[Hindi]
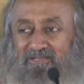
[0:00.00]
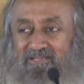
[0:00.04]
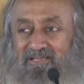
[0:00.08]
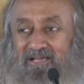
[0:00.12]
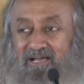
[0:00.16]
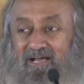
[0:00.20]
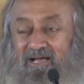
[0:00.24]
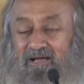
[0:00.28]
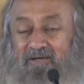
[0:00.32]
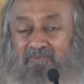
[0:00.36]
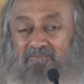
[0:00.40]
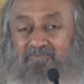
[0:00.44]

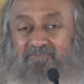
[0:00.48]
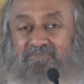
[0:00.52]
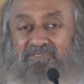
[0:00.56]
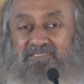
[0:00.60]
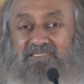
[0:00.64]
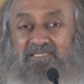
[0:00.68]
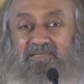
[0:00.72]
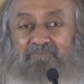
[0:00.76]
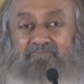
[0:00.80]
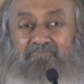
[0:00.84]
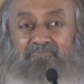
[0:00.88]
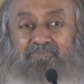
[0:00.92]
हम
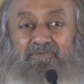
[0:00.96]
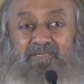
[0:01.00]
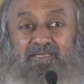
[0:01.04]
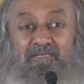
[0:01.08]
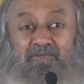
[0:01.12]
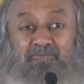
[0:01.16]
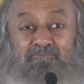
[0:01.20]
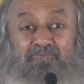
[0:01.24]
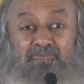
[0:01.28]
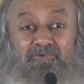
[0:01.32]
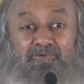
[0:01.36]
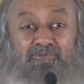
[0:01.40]
सब की
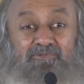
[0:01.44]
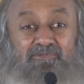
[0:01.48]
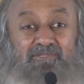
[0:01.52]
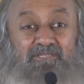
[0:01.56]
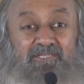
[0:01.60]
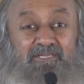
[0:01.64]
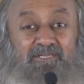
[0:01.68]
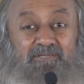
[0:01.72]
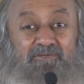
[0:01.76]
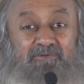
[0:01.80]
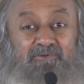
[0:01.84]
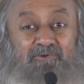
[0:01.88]

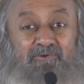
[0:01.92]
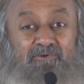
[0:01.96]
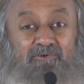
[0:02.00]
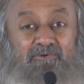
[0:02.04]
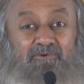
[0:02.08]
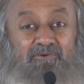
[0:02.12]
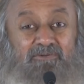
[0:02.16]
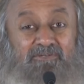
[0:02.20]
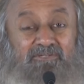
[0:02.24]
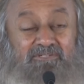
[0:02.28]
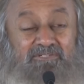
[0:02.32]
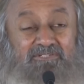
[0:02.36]
बुद्धि को
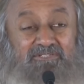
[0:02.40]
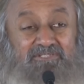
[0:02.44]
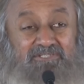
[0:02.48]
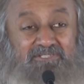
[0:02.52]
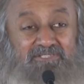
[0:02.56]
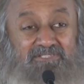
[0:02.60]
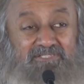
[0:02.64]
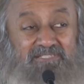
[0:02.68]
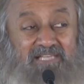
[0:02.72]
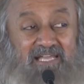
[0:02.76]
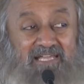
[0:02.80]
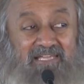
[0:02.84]

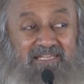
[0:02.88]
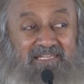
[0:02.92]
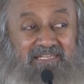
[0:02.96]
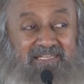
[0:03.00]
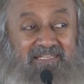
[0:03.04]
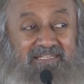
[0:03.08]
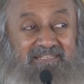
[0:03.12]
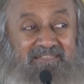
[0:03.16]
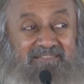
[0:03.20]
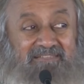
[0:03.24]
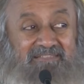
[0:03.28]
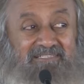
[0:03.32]
सही
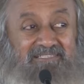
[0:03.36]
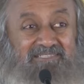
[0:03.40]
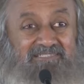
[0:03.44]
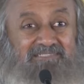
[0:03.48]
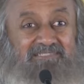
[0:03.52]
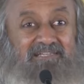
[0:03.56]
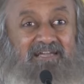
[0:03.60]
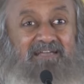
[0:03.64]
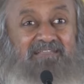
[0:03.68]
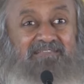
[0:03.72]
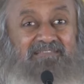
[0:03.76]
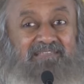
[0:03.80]

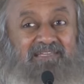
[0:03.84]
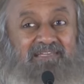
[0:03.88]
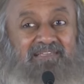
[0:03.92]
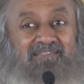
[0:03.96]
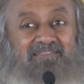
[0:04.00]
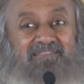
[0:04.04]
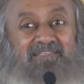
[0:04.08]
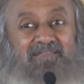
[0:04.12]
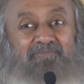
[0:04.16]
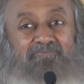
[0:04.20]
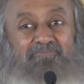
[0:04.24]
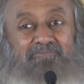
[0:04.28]
दिशा
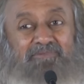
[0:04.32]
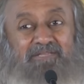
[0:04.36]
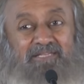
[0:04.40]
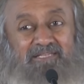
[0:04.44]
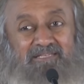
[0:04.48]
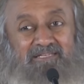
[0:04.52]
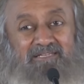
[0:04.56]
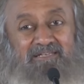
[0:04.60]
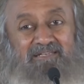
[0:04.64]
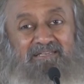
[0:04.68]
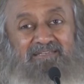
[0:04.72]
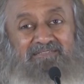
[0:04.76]
देते
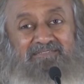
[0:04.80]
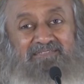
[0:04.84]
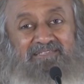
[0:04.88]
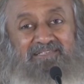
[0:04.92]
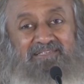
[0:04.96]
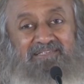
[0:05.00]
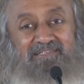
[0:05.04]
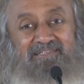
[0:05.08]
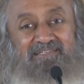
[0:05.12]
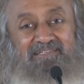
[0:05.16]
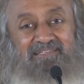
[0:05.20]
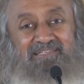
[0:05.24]
प्रेरणा दे
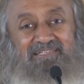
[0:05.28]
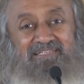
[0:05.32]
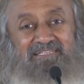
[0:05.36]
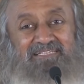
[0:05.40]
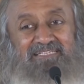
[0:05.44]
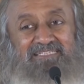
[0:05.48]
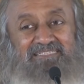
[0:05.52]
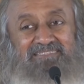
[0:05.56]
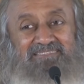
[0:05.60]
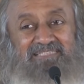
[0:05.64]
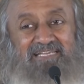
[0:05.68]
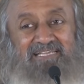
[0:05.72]

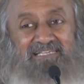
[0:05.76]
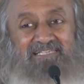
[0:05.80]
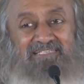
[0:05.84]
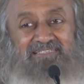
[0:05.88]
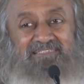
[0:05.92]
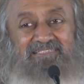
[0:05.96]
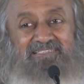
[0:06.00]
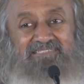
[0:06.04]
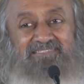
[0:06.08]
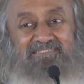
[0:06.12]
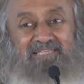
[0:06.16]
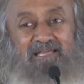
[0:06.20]
सही
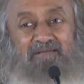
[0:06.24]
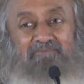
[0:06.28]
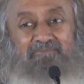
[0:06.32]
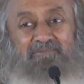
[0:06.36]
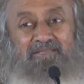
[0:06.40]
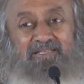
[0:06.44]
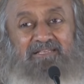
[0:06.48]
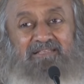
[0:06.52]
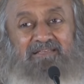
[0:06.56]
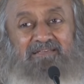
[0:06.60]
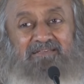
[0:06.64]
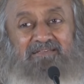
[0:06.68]
दिशा में
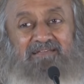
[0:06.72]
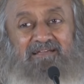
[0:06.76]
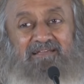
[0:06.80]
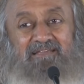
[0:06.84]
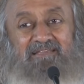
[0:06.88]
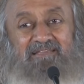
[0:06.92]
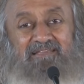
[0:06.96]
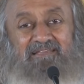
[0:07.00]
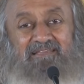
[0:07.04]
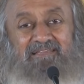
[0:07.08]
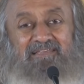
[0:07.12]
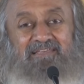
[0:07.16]
लगाए
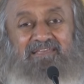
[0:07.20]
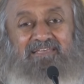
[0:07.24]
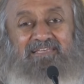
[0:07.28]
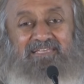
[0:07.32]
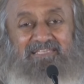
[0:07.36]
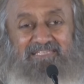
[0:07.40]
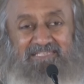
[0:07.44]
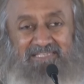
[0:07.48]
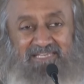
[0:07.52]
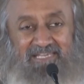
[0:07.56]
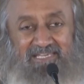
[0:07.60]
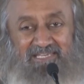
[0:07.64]

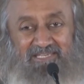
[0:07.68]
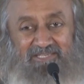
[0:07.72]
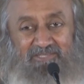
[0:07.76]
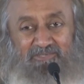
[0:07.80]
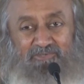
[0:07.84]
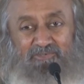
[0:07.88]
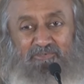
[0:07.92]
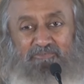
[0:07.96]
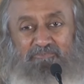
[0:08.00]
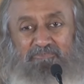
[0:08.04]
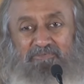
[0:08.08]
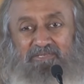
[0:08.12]
यही
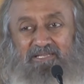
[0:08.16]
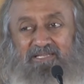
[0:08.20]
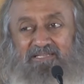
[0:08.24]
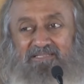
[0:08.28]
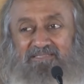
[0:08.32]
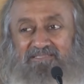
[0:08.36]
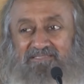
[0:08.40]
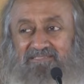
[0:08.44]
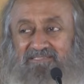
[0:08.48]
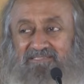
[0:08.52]
तो प्रार्थना